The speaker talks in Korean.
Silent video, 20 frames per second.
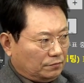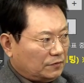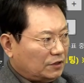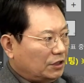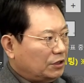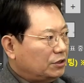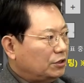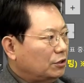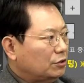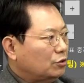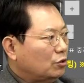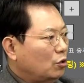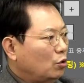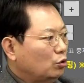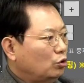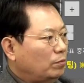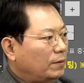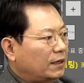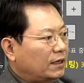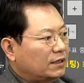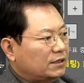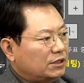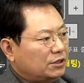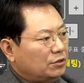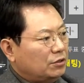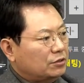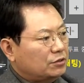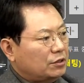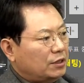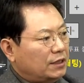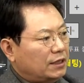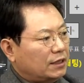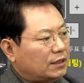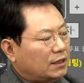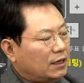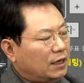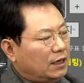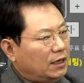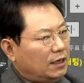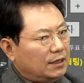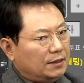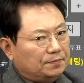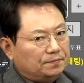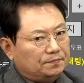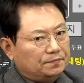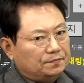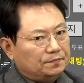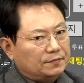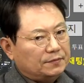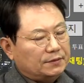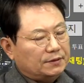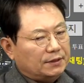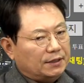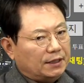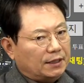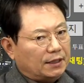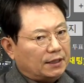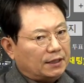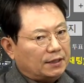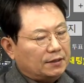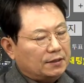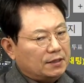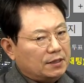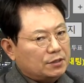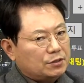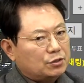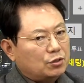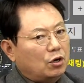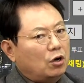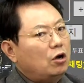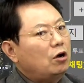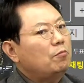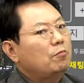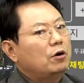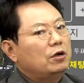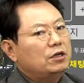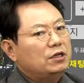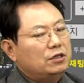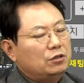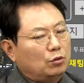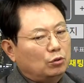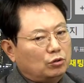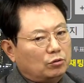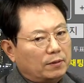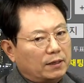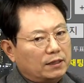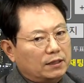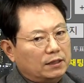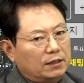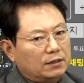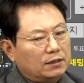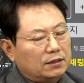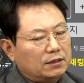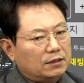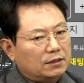그렇죠. 저 오토바이까지 신경 써야 될까? 네. 저 멀리 있는 오토바이?